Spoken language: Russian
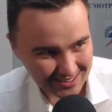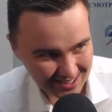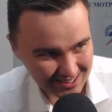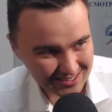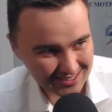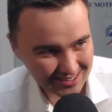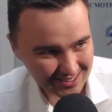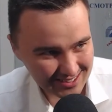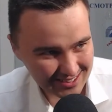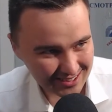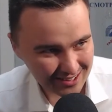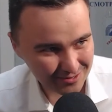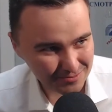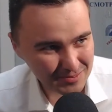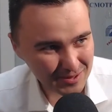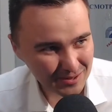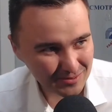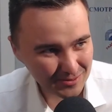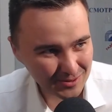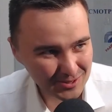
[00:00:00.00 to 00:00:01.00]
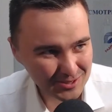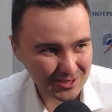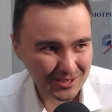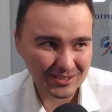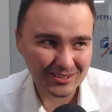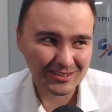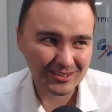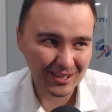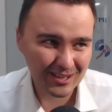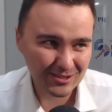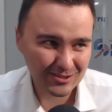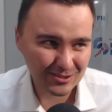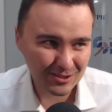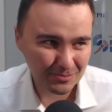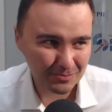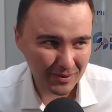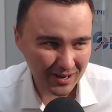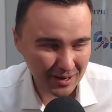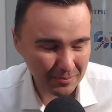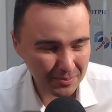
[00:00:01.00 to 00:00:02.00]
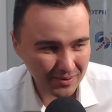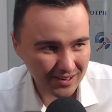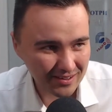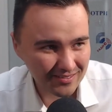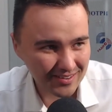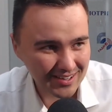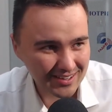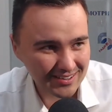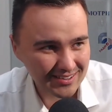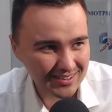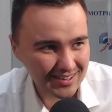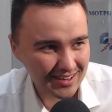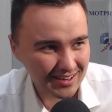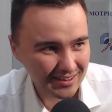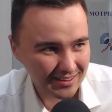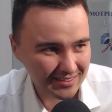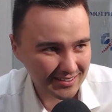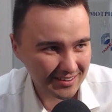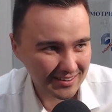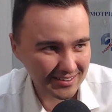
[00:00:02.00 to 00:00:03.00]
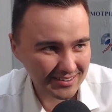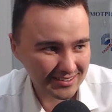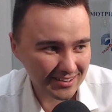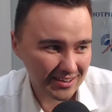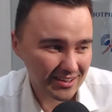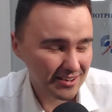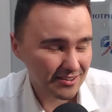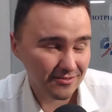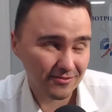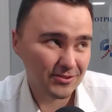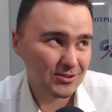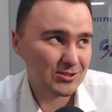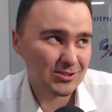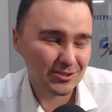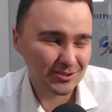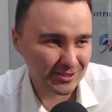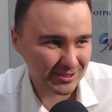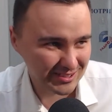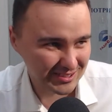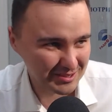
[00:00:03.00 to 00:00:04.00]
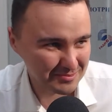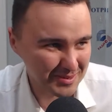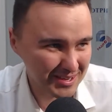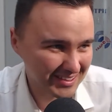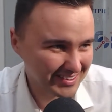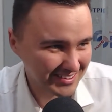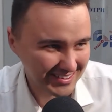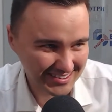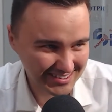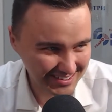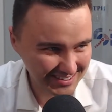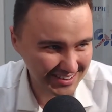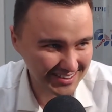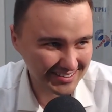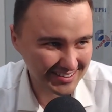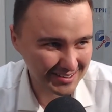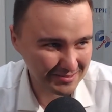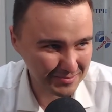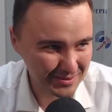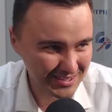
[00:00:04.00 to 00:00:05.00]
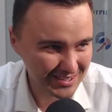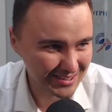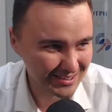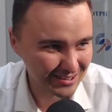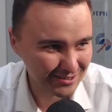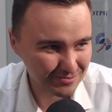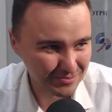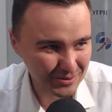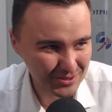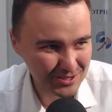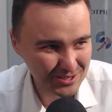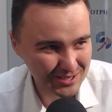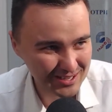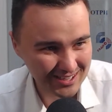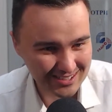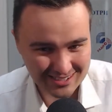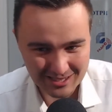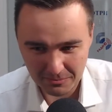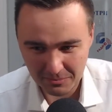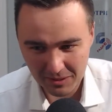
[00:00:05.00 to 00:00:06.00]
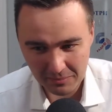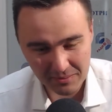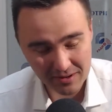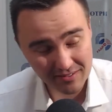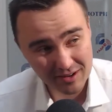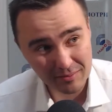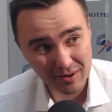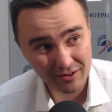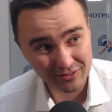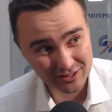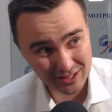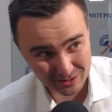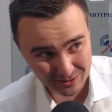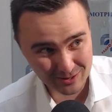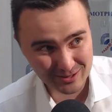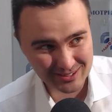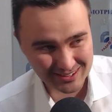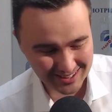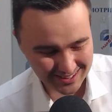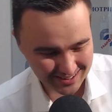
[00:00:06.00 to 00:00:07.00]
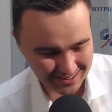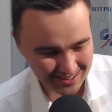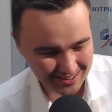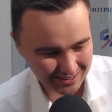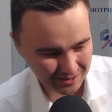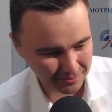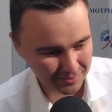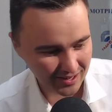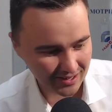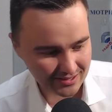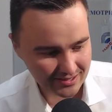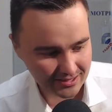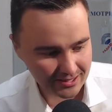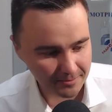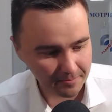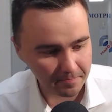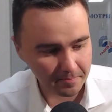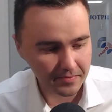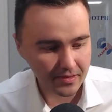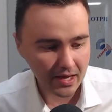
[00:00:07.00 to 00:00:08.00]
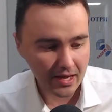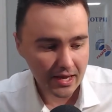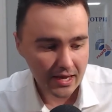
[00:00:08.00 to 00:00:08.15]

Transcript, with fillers: наследственные дела в первую очередь, так что пора поговорить не о каких-то веселых семейных делах, как мы делали в прошлый раз, теперь поговорим о второй стороне этой практики.